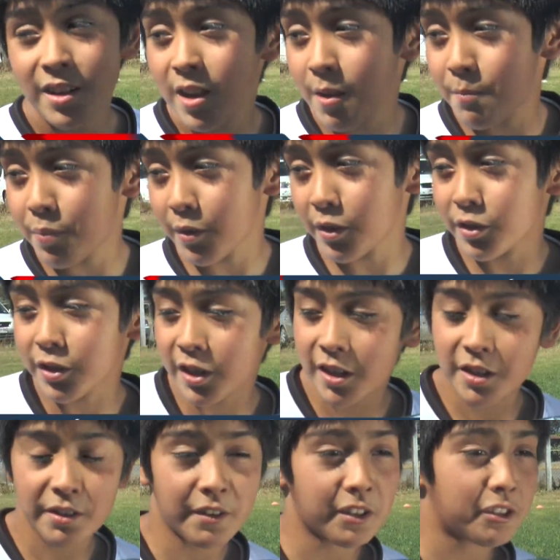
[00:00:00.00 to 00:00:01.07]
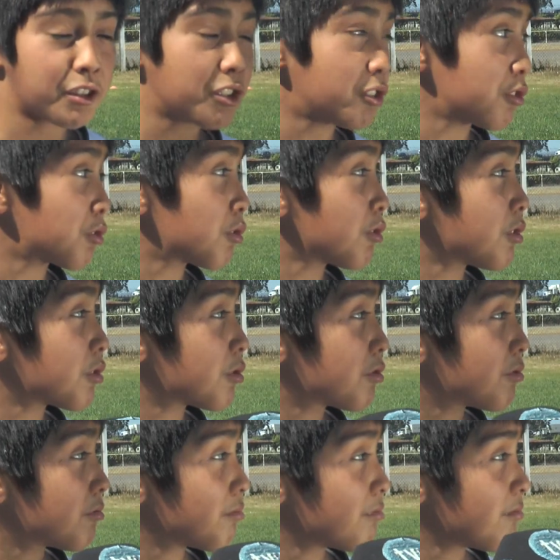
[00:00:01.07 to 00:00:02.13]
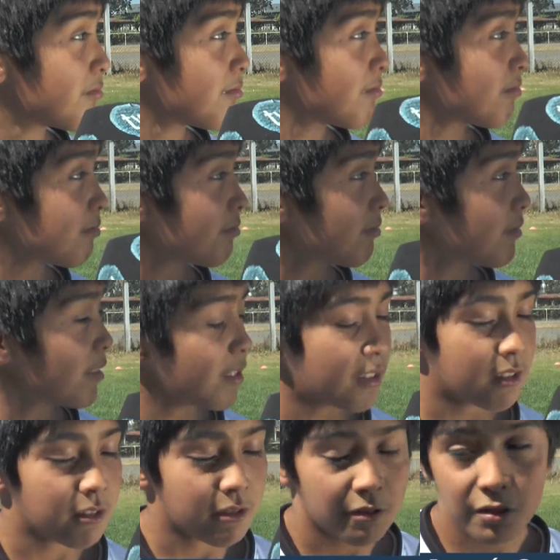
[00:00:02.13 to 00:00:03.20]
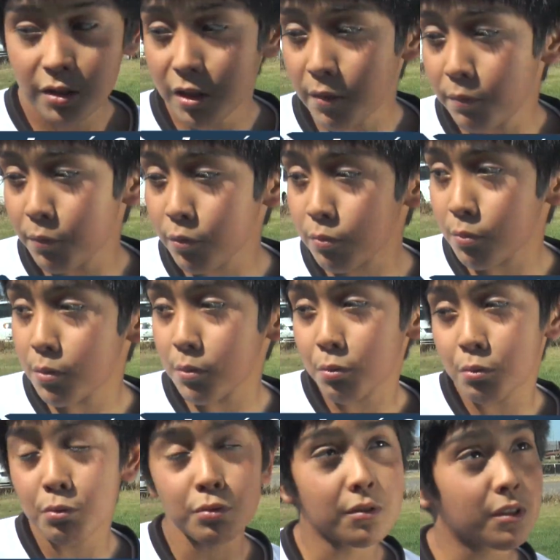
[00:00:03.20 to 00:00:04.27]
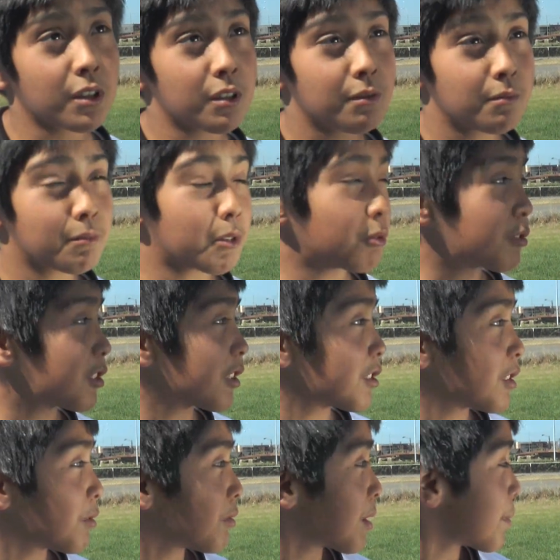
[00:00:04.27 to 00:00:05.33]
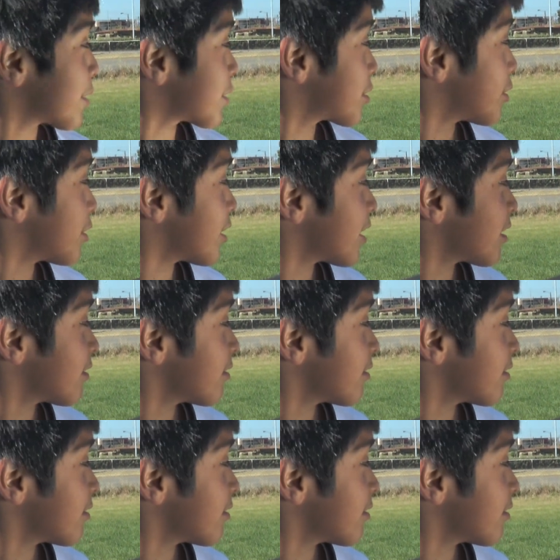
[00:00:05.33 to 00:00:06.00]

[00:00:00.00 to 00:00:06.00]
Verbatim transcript: el profesor es divertido, todo eso. Y el fútbol me gusta, me gusta ser una persona